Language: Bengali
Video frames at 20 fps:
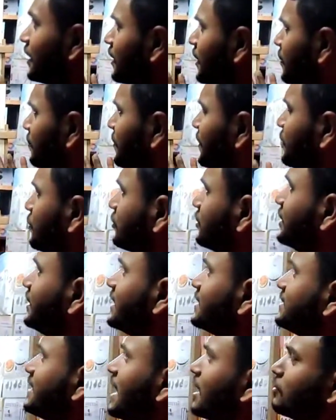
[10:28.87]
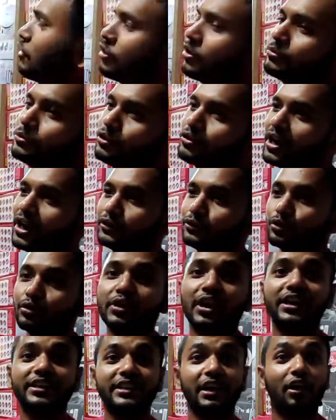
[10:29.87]
এর ভিডিওতে দেখছি একরকম দোকান
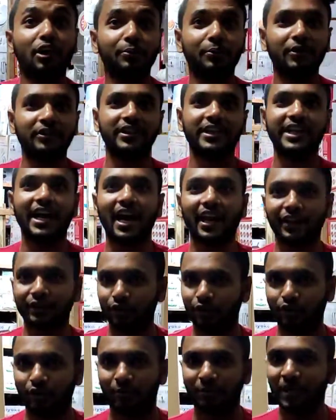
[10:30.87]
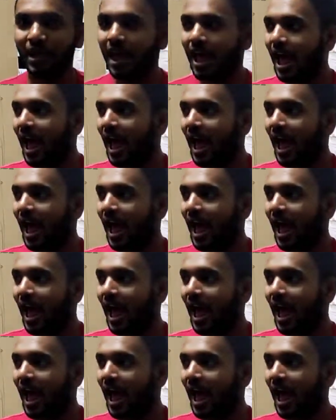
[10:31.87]
দোকানে যাওয়ার পর দেখি আরেক রকম